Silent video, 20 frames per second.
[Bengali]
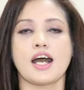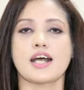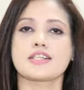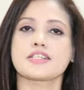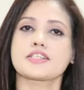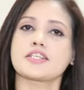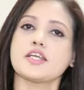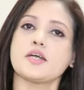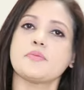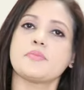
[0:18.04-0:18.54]

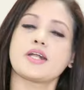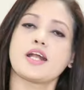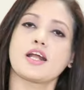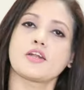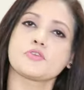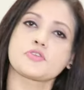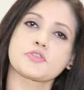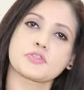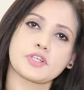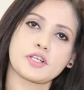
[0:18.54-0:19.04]
আজকে আমার
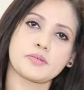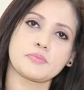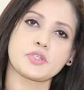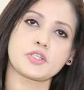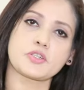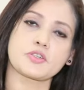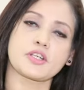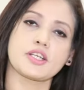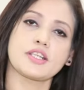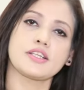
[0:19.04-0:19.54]
আলোচনার
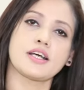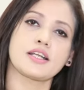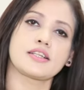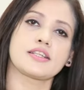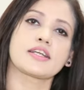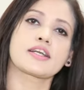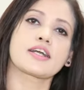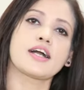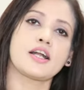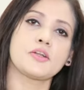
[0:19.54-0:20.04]
বিষয়
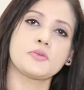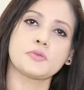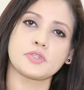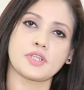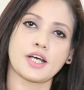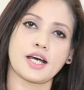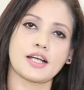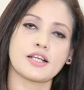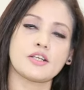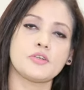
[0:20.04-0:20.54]
দাঁতে কালো
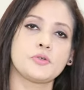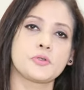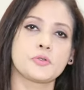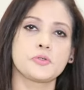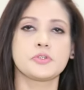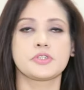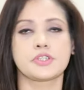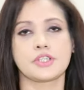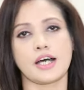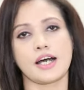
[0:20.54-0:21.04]
দাগ
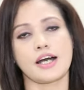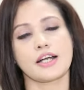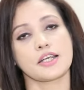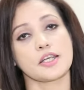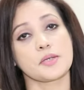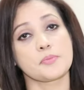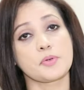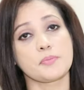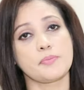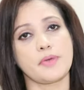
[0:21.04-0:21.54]
হলুদ দাগ
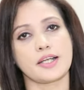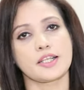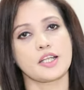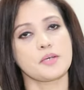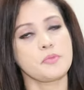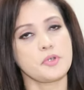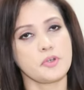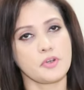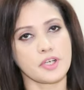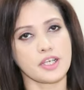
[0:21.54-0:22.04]
এবং
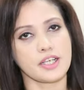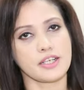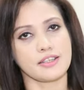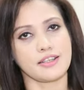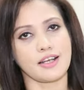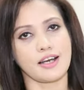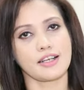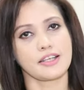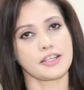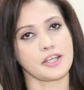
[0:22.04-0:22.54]
বাদামি রঙের
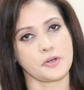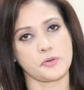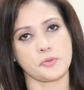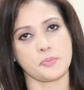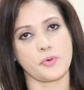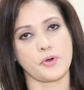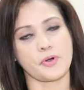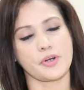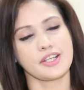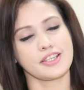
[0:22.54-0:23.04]
দাগ কেন
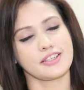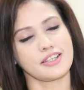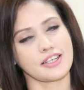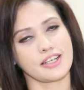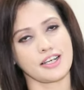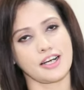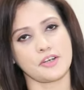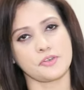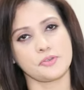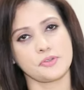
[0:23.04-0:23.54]
পড়ে তার
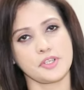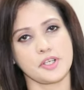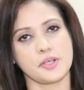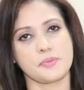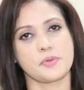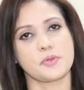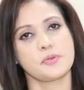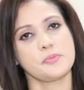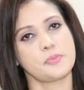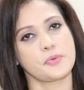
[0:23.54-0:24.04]
কারণ
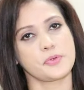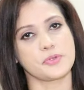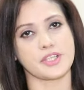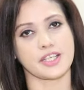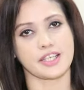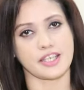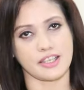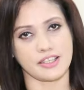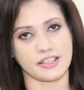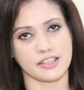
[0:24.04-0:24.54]
এবং
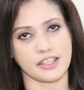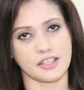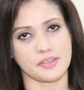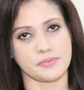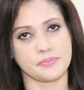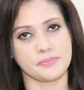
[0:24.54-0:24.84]
প্রতিকার নিয়ে